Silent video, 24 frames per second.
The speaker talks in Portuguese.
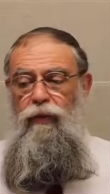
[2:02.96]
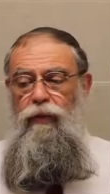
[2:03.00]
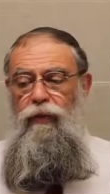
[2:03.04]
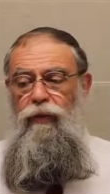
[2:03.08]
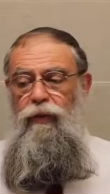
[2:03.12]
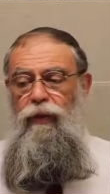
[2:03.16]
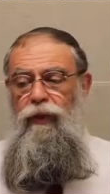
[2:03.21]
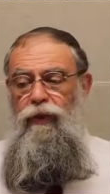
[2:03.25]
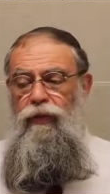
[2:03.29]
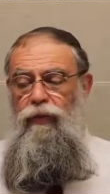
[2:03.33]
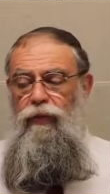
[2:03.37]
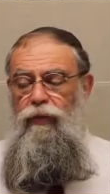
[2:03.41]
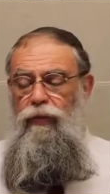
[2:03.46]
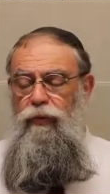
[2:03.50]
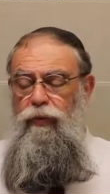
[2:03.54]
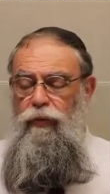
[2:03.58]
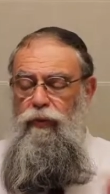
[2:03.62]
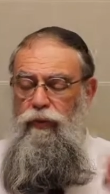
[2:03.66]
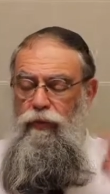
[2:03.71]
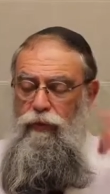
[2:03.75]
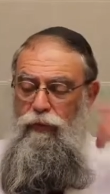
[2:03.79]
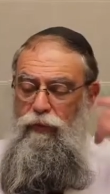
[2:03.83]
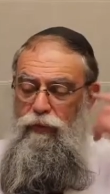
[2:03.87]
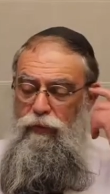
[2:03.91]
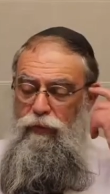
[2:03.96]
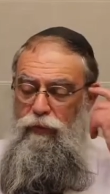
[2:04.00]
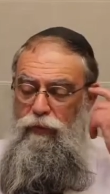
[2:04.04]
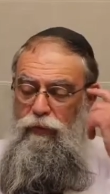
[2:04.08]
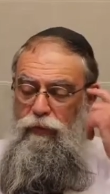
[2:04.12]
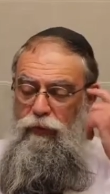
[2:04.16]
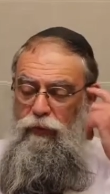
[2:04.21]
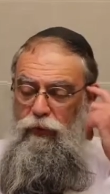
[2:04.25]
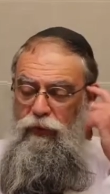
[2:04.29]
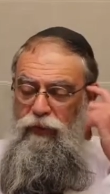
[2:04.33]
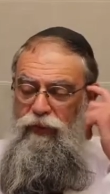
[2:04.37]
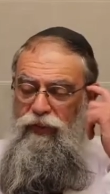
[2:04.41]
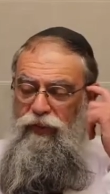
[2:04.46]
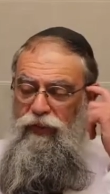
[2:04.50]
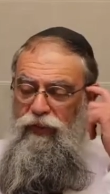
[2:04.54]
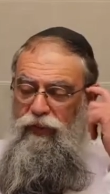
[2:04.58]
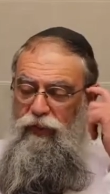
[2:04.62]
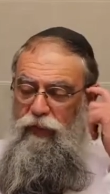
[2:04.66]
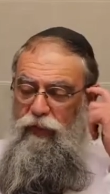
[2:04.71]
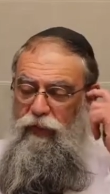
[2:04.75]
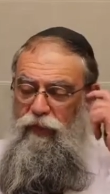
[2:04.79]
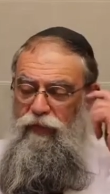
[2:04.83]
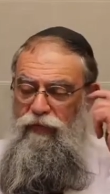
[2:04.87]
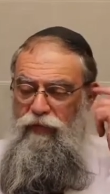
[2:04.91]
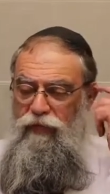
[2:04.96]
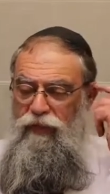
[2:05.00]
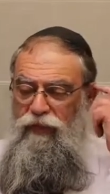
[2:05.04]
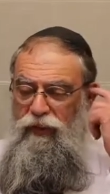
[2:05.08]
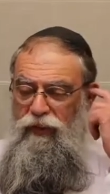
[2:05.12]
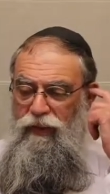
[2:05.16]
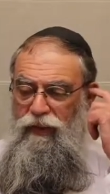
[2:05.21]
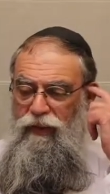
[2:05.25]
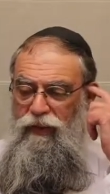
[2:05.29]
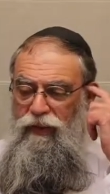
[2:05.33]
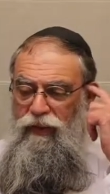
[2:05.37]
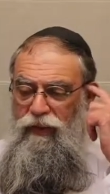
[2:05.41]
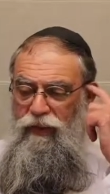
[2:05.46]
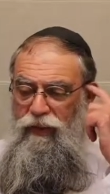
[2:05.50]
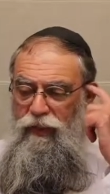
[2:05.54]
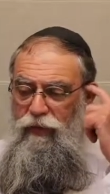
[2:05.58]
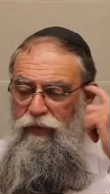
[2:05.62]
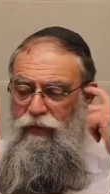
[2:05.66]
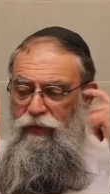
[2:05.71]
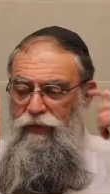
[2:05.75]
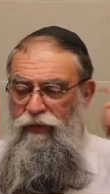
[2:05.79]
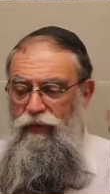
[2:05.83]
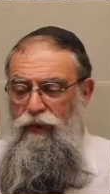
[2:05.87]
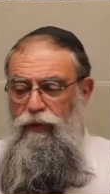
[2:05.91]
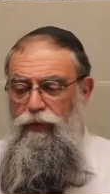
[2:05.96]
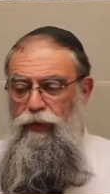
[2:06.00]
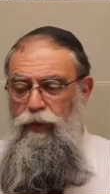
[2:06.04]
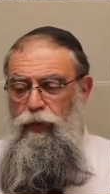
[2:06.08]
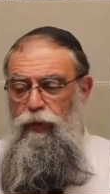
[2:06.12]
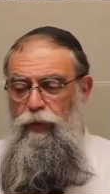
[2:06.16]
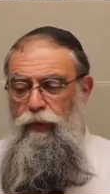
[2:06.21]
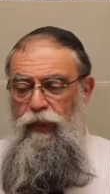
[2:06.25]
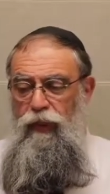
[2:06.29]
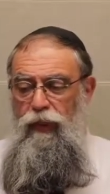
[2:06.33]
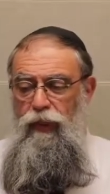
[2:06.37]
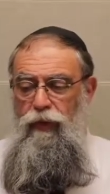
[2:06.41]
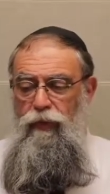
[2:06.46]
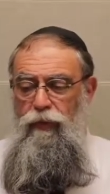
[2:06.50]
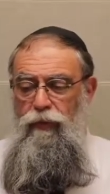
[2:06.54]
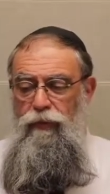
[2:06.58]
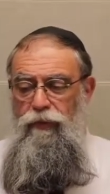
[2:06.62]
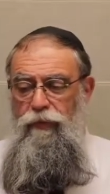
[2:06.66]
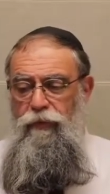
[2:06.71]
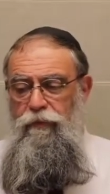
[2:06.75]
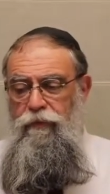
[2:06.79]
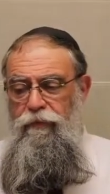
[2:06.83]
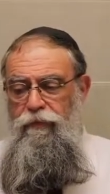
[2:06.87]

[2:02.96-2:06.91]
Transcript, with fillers: o quanto contrariou a vontade de Deus, agiu mal